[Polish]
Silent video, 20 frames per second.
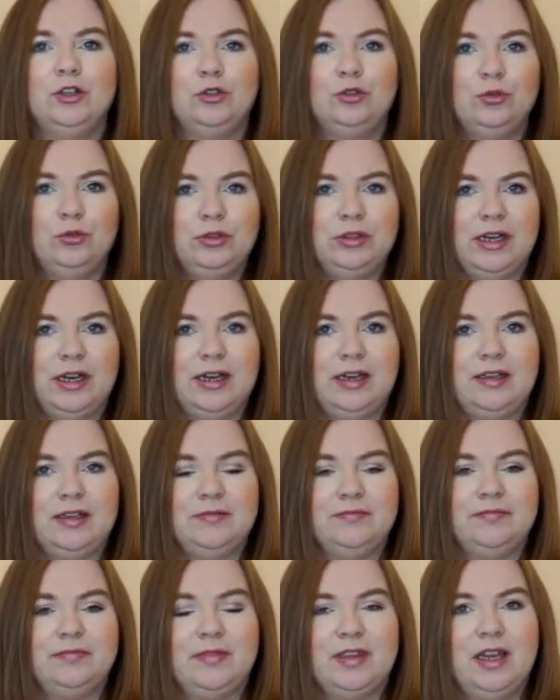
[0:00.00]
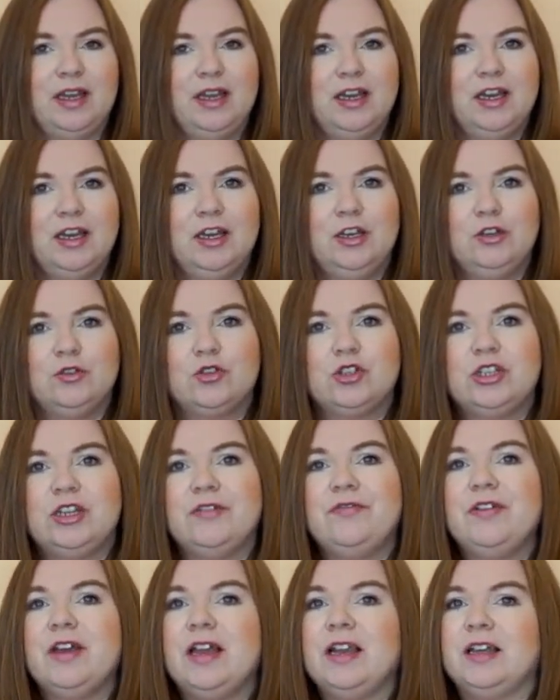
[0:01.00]
tutaj już
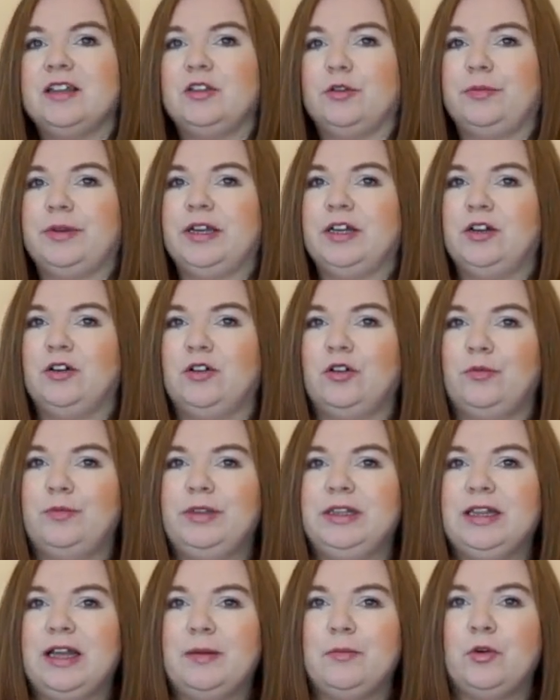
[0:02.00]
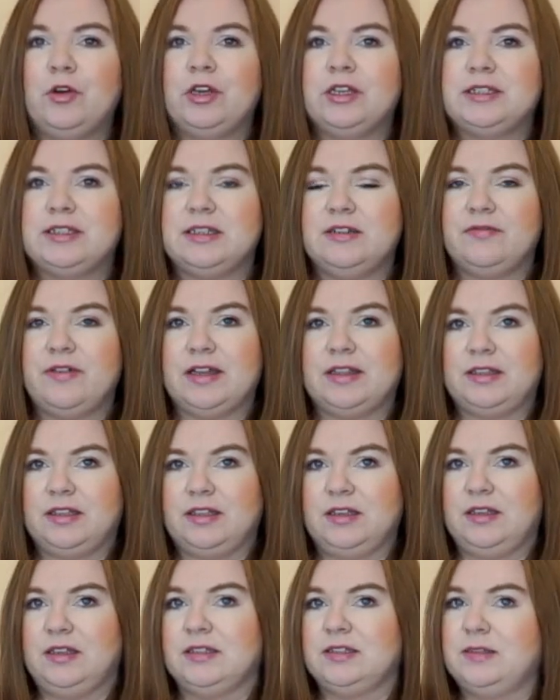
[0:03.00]
niewiele dobrego robi dla mojej
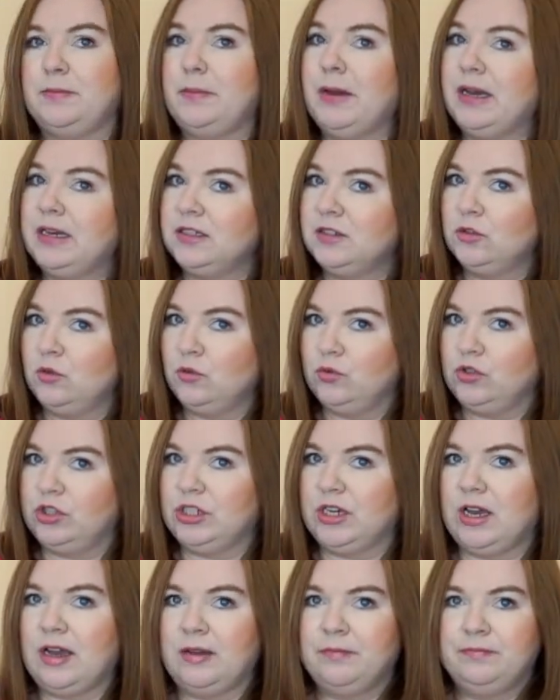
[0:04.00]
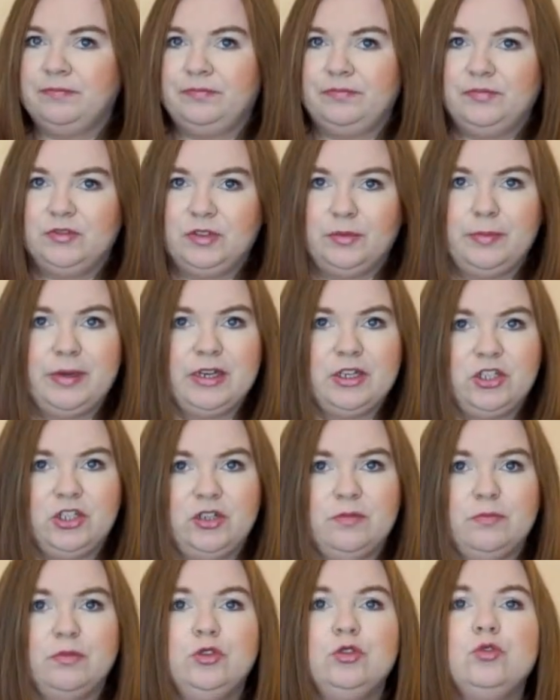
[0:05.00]
sylwetki. Jest bardzo luźna,
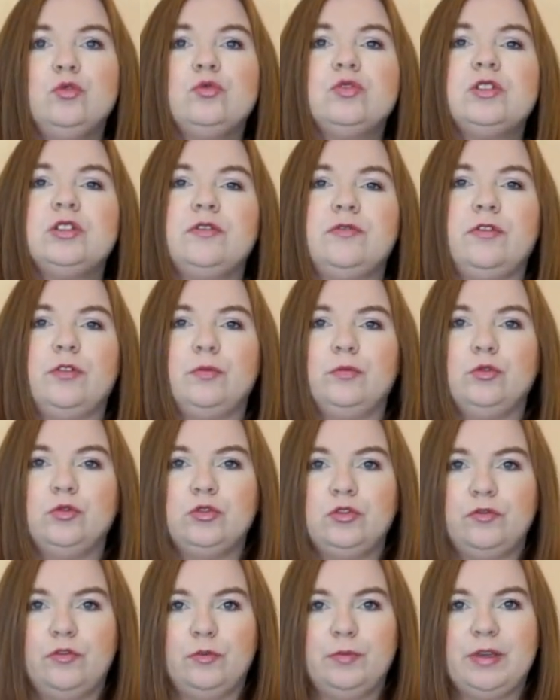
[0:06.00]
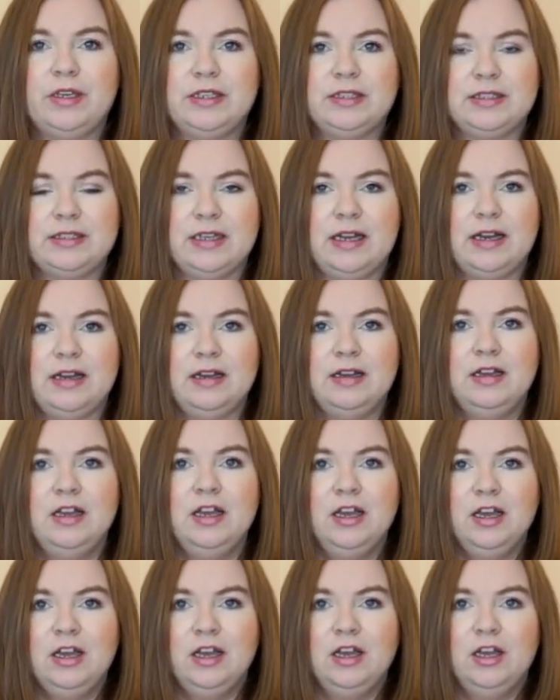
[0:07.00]
zobaczcie, mnóstwo, mnóstwo miejsca.
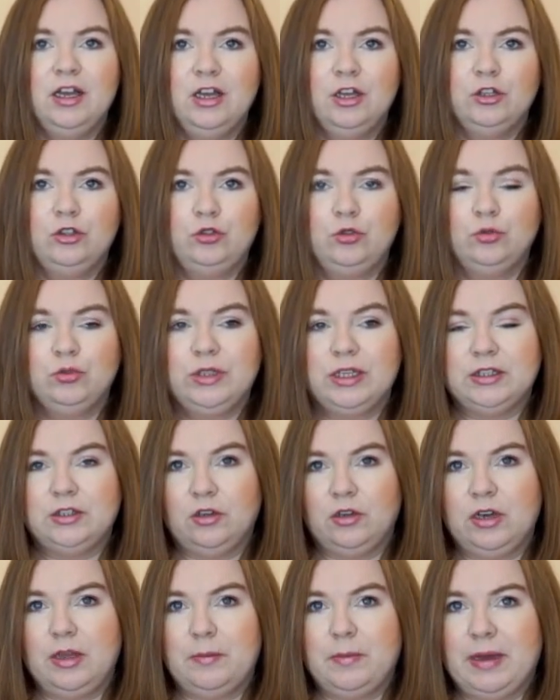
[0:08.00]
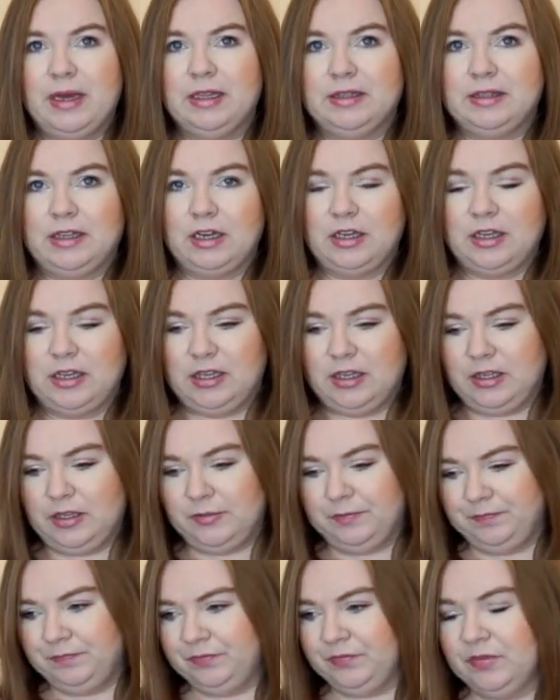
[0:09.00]
Tu na dole ma
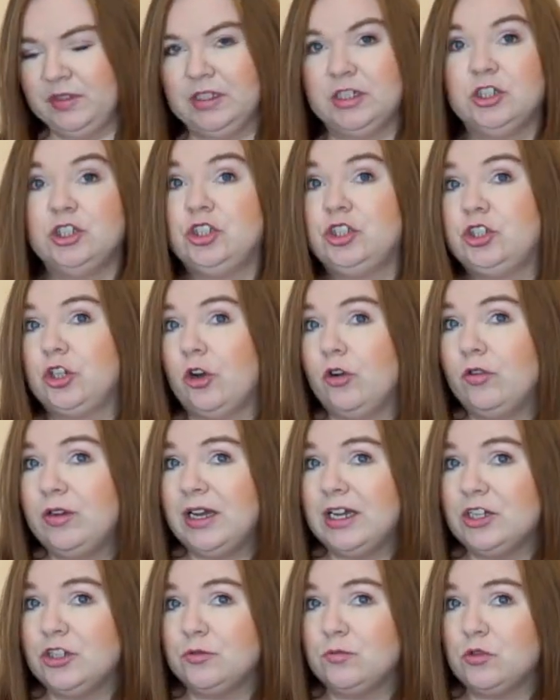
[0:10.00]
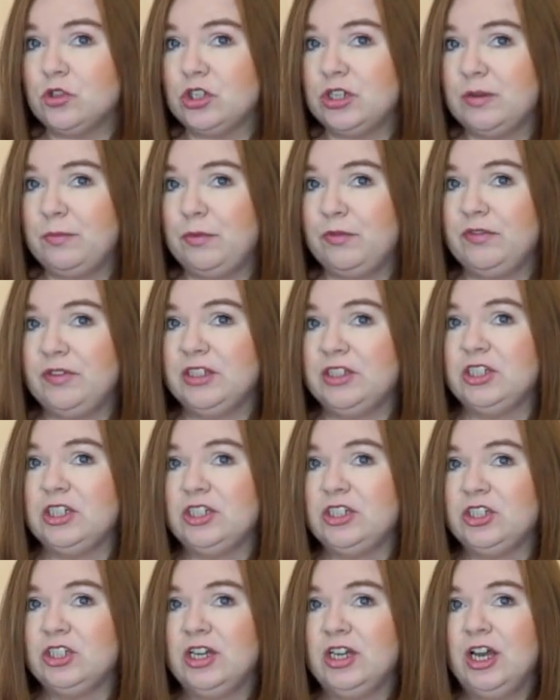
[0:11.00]
taki ściągacz, można
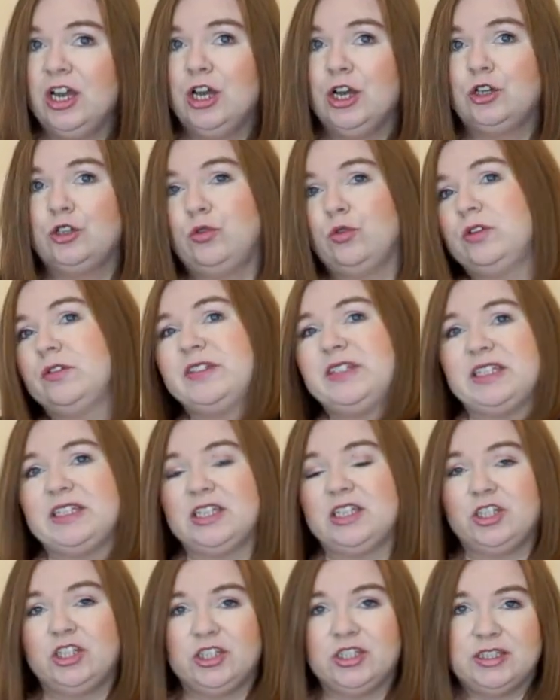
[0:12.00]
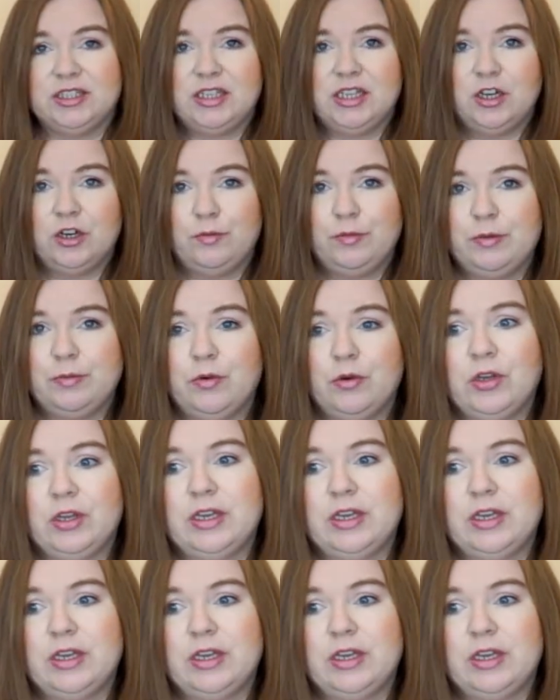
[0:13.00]
powiedzieć, który w zasadzie nic nie robi, bo